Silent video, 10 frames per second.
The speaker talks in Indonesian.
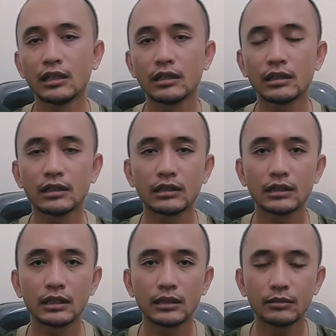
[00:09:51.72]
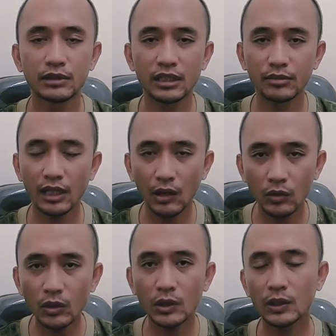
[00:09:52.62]
uh, trip
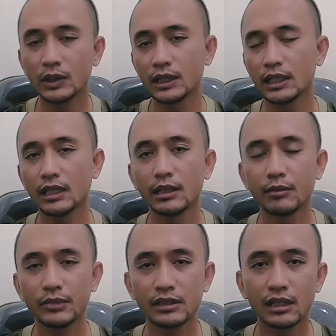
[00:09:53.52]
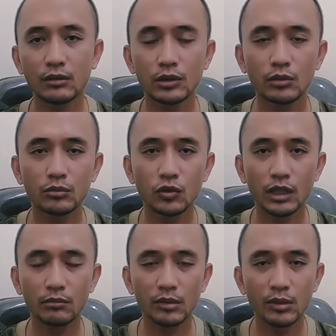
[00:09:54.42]
jauh ya bisa untuk
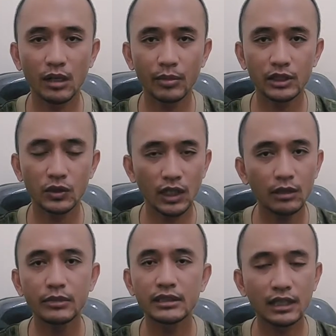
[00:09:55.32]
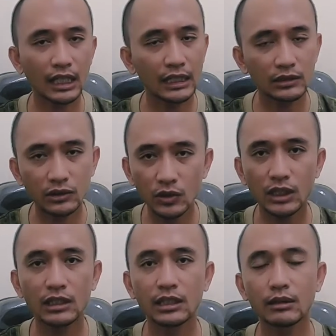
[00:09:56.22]
muat beberapa joran bisa langsung
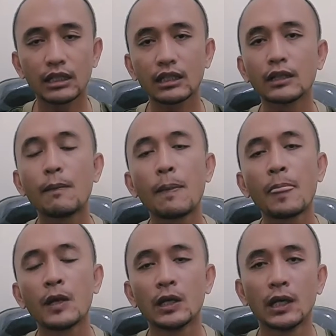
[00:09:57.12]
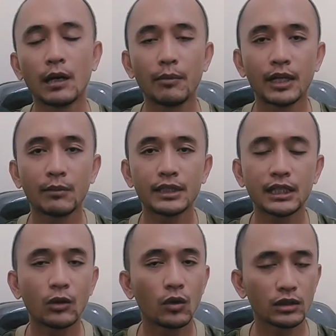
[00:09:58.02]
nanti ke apa namanya
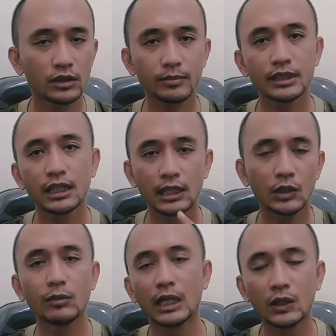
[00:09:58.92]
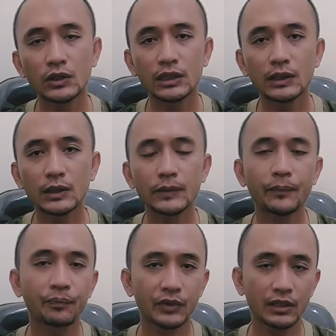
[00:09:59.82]
ke workshopnya Om Agus itu
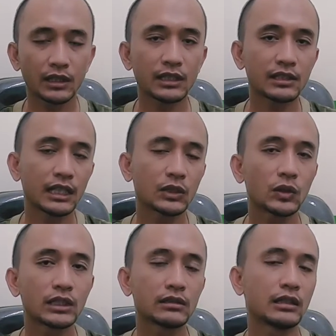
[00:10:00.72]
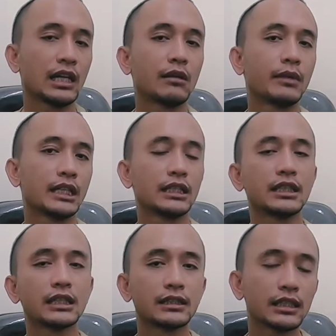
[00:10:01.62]
nanti saya tulis alamat
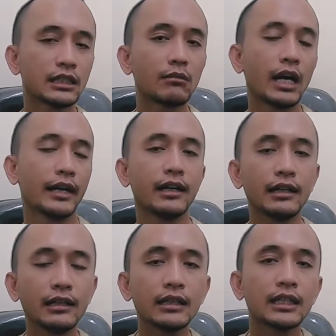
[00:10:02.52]
detailnya di mana